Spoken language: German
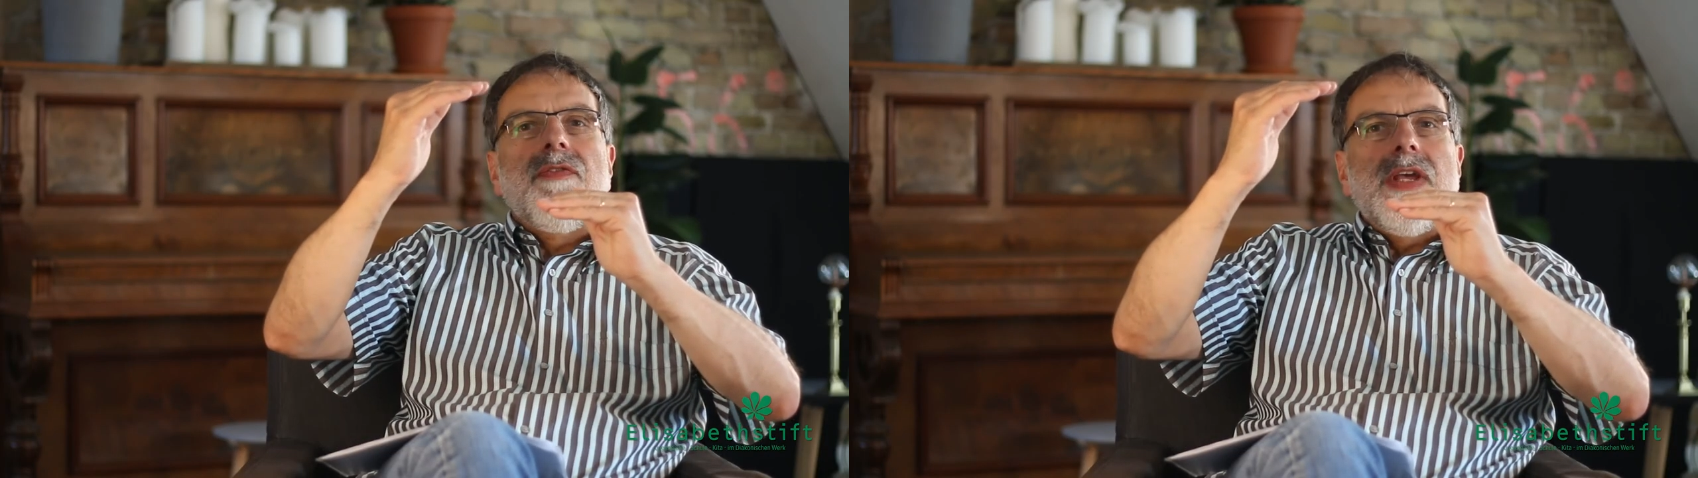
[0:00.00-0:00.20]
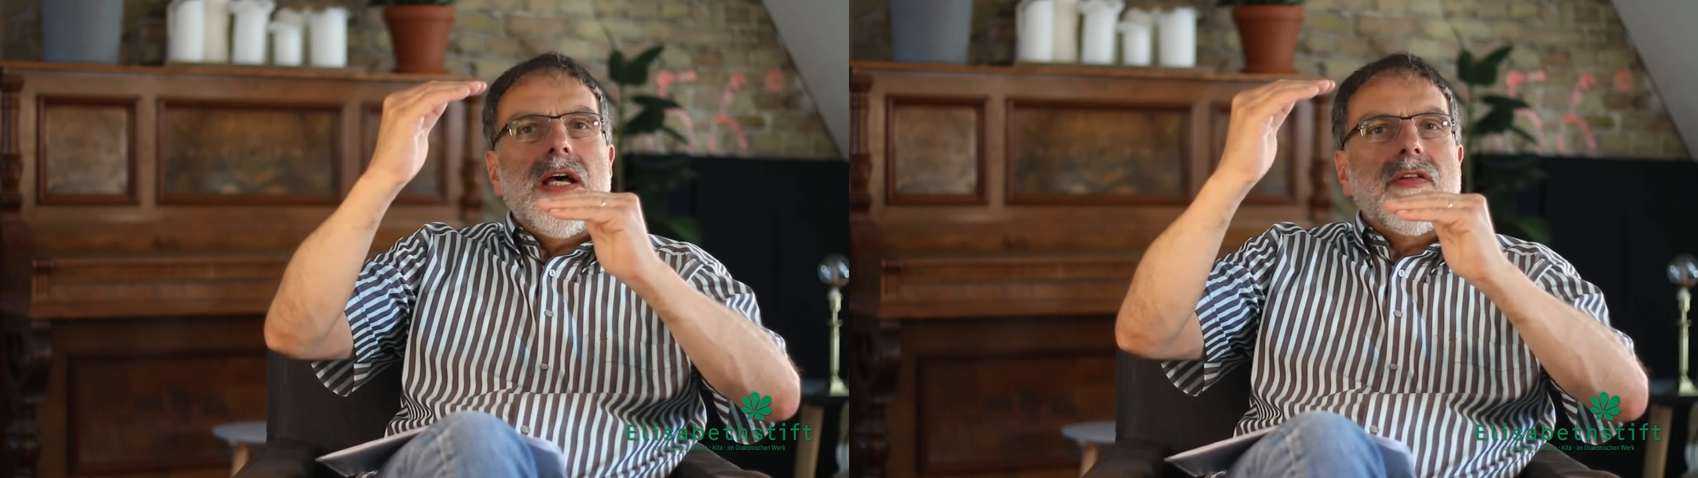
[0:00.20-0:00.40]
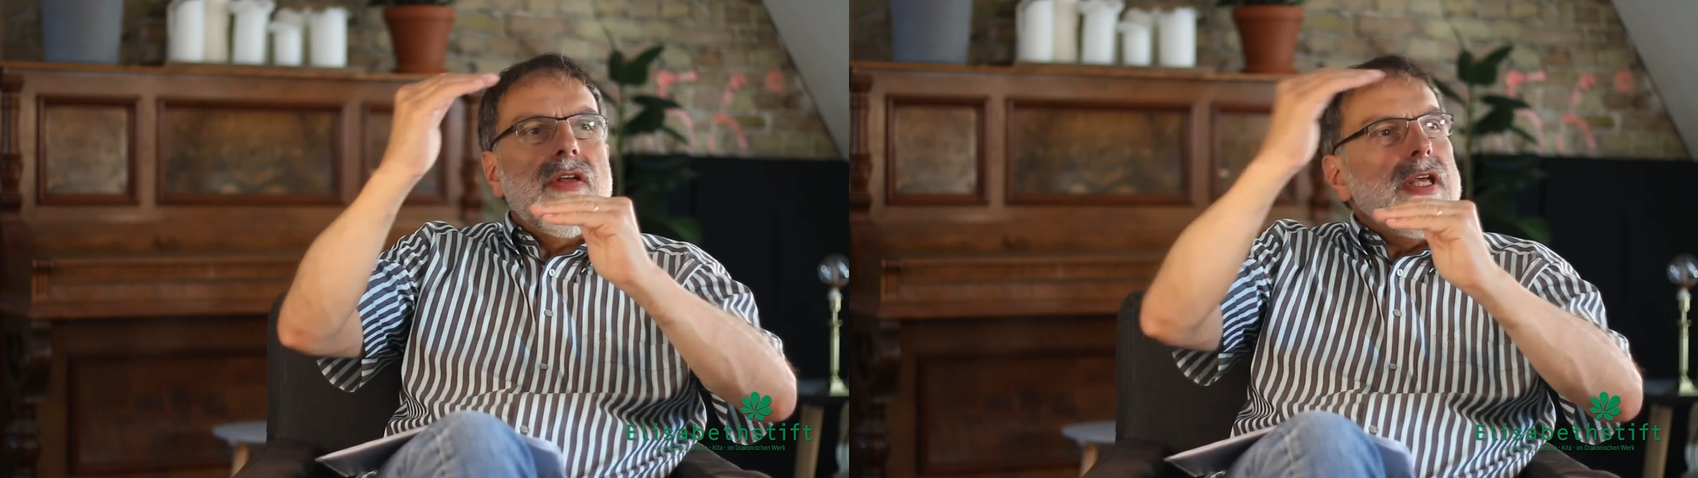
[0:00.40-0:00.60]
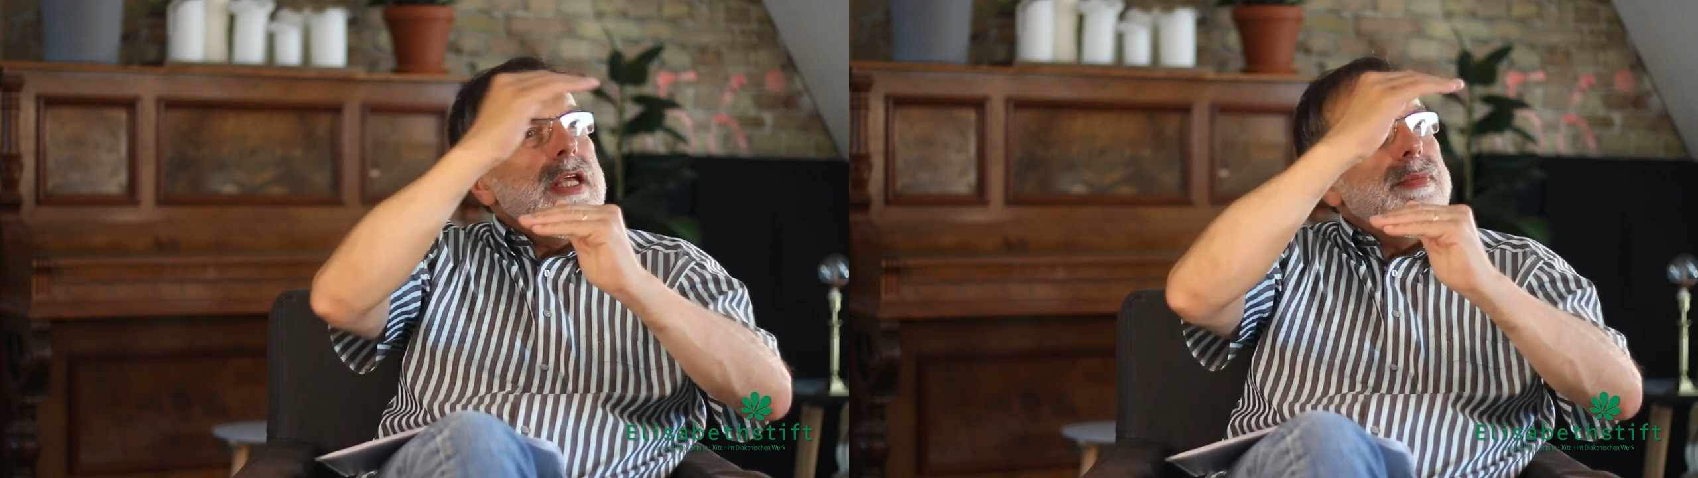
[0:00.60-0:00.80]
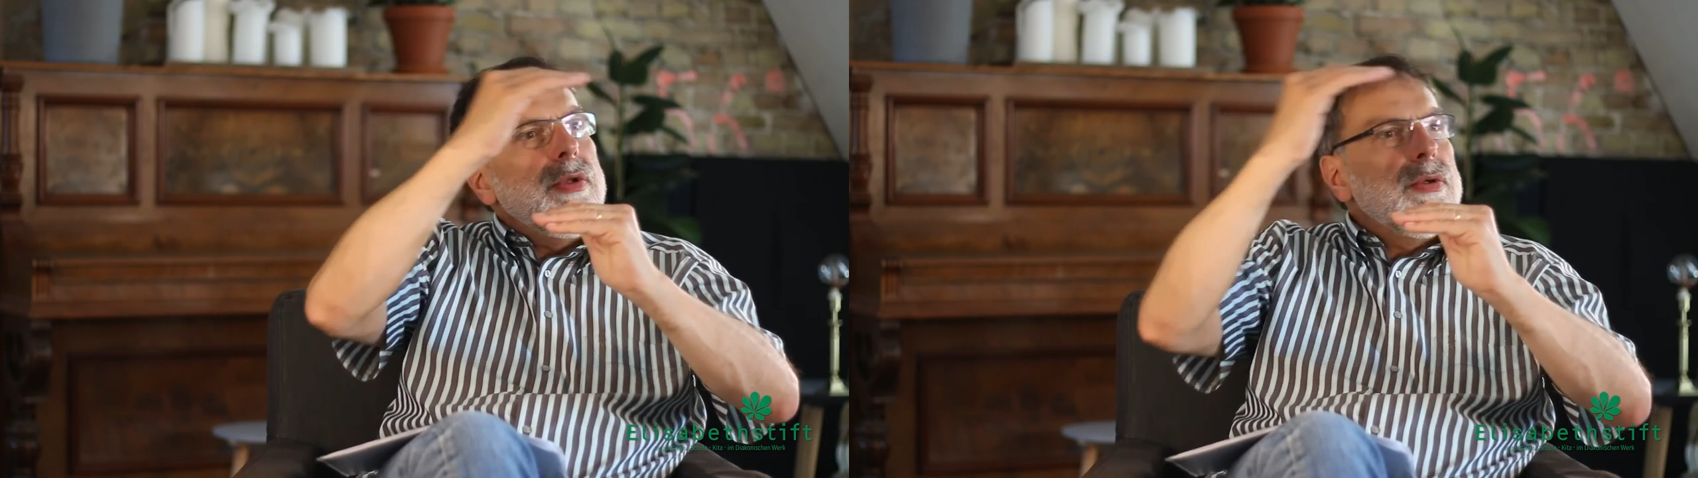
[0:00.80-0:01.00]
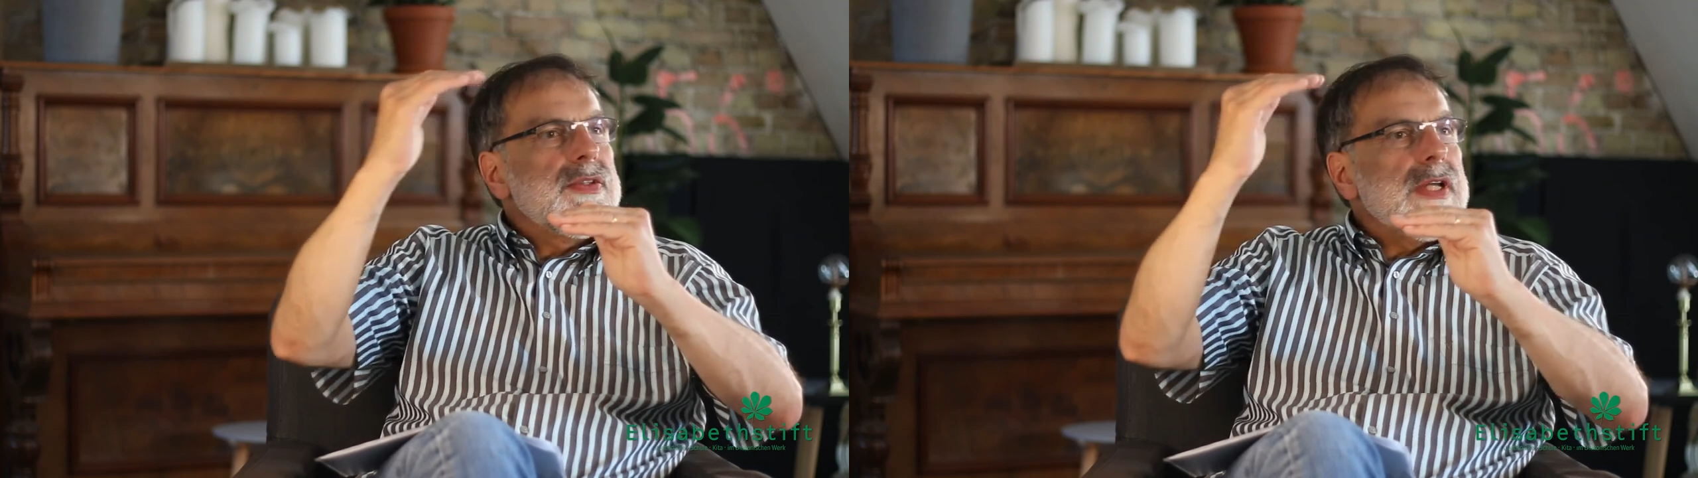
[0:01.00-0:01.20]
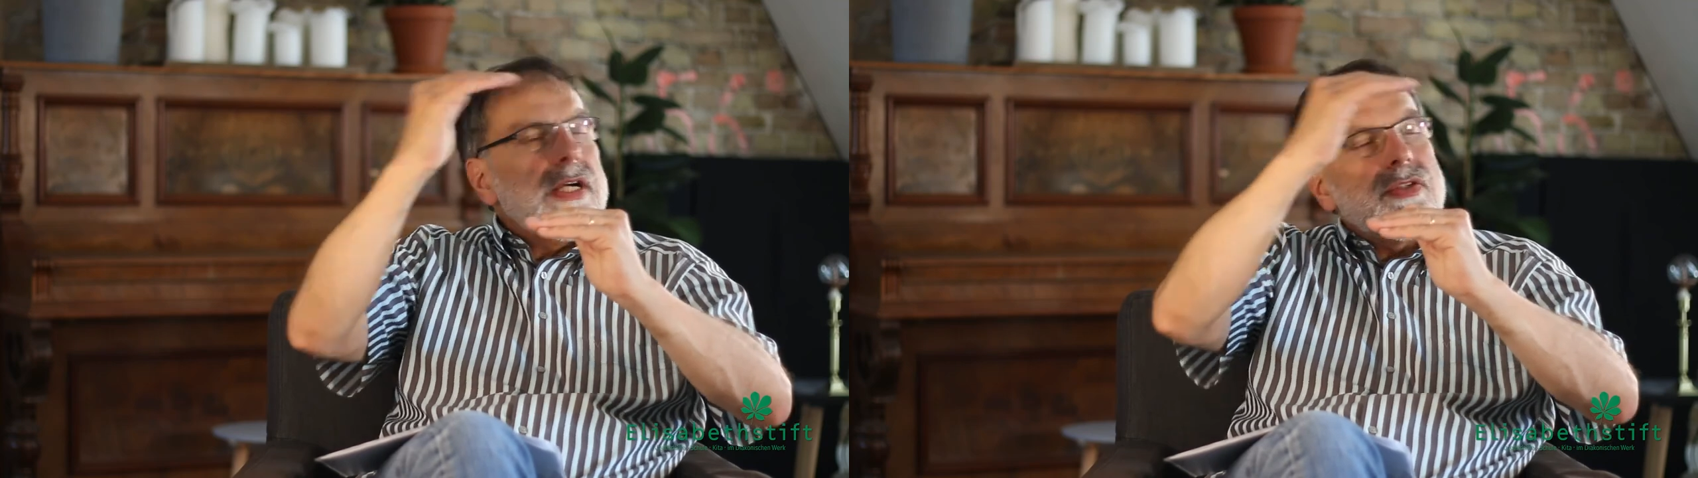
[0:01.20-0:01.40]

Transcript: Werteebene und sage,